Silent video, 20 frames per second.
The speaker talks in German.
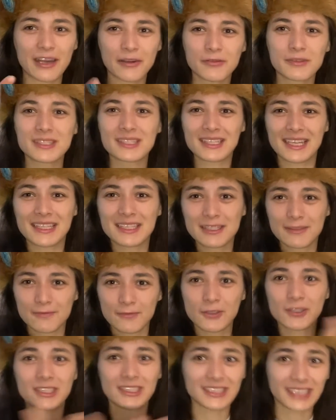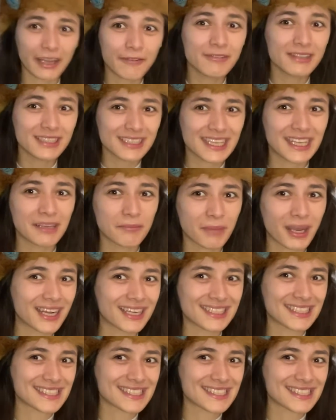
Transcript: Auslandswork- and Travel-Ding machen.